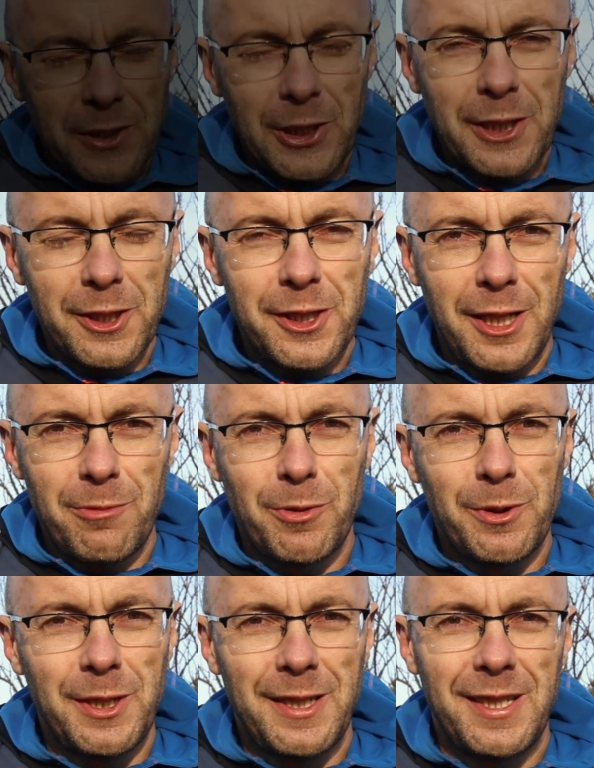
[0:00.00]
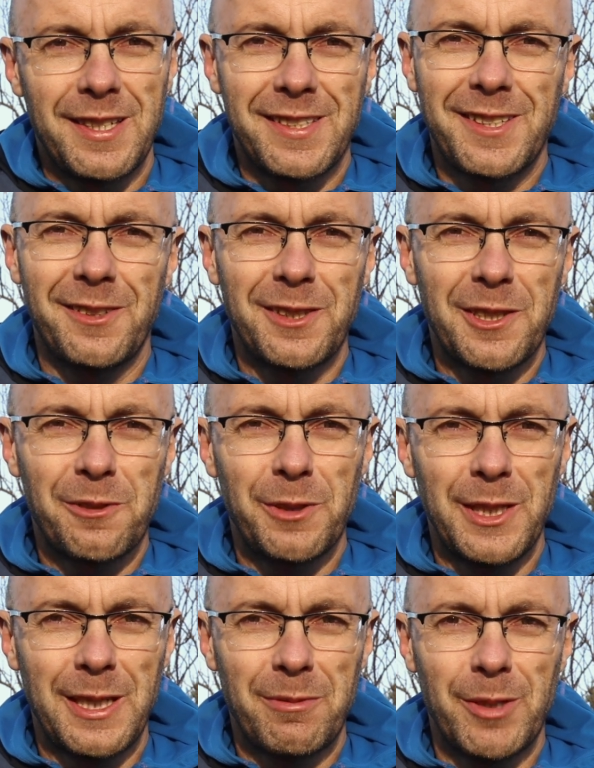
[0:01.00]
dzięki temu nie
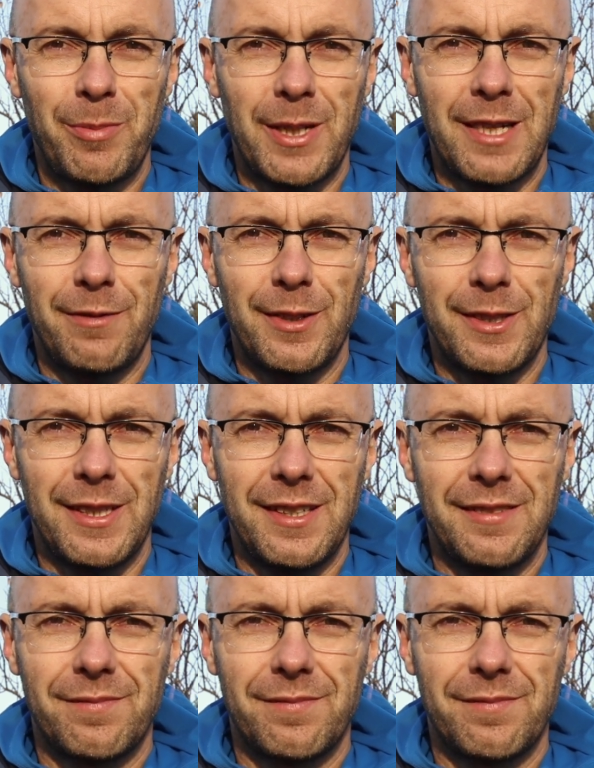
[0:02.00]
kondensuje nam się para wodna.